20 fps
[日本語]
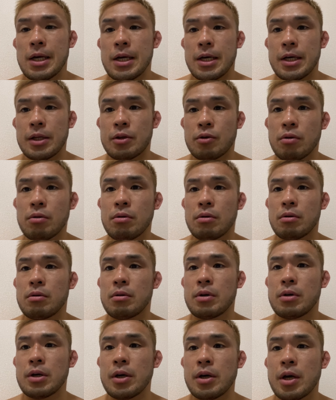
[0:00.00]
えー、と、
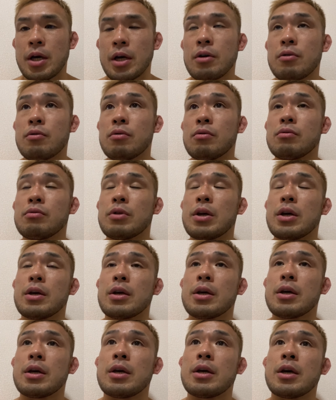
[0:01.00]
えー、変更で、
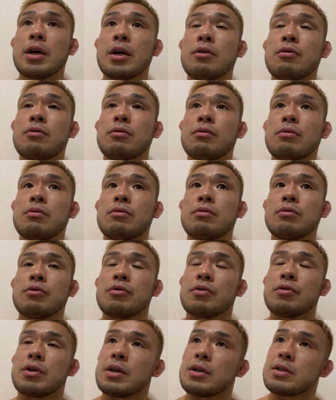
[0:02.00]
えー、変更と
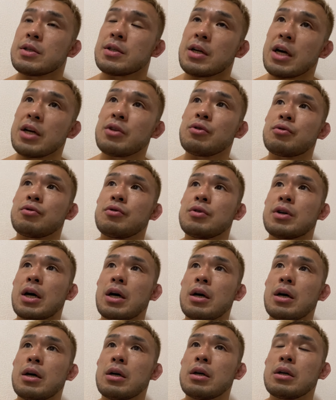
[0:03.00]
いうか、スライドという
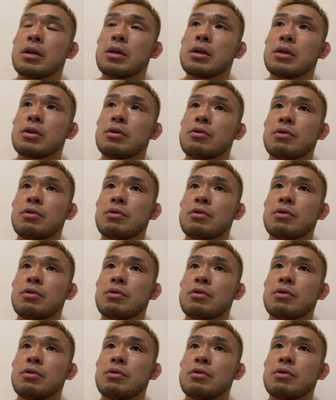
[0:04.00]
か、と